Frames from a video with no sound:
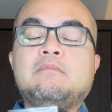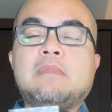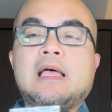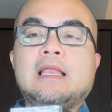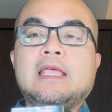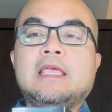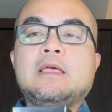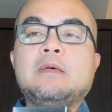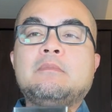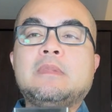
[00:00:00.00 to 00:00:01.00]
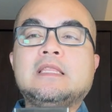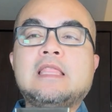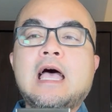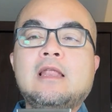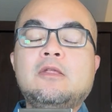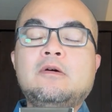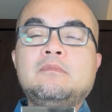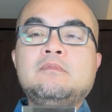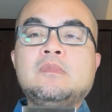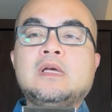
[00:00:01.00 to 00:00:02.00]
Bali,
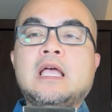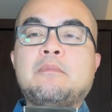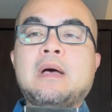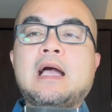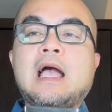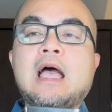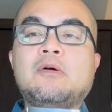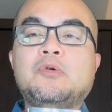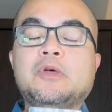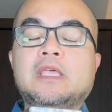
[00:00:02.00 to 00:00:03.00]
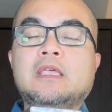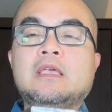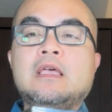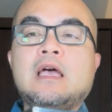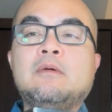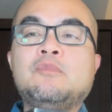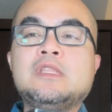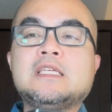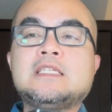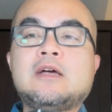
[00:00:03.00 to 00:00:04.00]
madalom nga makahoy. Amo
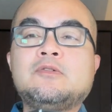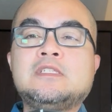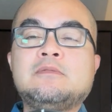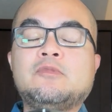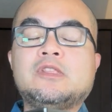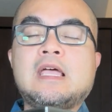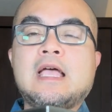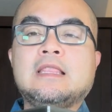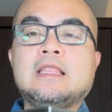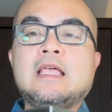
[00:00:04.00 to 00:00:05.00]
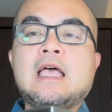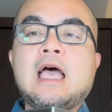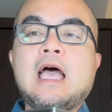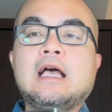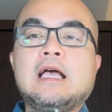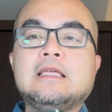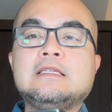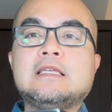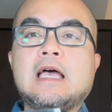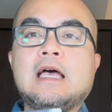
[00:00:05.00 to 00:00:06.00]
na siya kung simutan. Angay
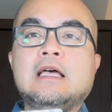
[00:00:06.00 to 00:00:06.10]
siya